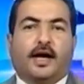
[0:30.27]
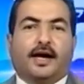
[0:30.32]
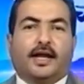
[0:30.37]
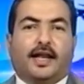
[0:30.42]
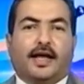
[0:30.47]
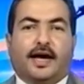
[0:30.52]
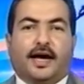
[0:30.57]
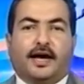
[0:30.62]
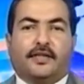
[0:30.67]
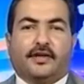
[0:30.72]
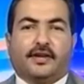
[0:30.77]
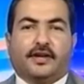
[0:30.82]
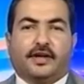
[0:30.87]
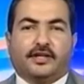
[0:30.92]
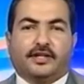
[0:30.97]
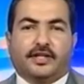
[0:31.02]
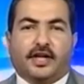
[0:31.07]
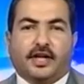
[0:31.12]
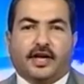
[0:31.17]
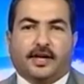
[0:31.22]
إلى هذه
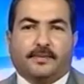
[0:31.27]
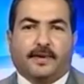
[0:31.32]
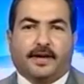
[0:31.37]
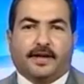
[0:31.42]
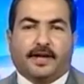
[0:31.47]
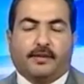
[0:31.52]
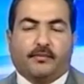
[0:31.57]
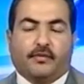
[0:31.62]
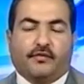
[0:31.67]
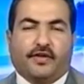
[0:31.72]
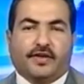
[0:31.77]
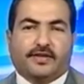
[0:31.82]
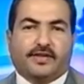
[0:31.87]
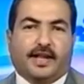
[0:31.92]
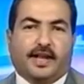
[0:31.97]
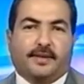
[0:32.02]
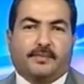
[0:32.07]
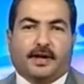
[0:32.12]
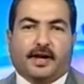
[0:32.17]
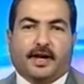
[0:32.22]
النشرة الإخبارية
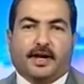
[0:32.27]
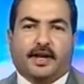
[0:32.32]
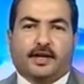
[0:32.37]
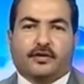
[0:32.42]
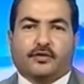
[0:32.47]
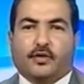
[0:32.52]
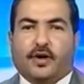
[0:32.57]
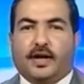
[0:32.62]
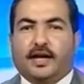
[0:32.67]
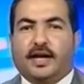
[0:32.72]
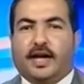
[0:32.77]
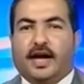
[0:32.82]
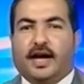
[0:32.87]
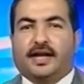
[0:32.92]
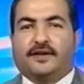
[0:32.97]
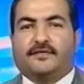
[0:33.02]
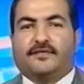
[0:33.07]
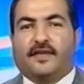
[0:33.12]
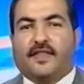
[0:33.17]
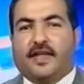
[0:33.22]
المفصلة من قناة سهيل
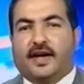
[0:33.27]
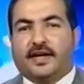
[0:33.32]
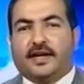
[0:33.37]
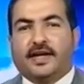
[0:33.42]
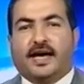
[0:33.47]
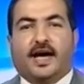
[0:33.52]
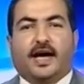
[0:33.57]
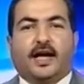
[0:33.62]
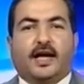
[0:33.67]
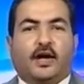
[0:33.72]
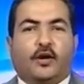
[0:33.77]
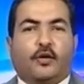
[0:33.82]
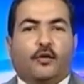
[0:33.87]
الفضائية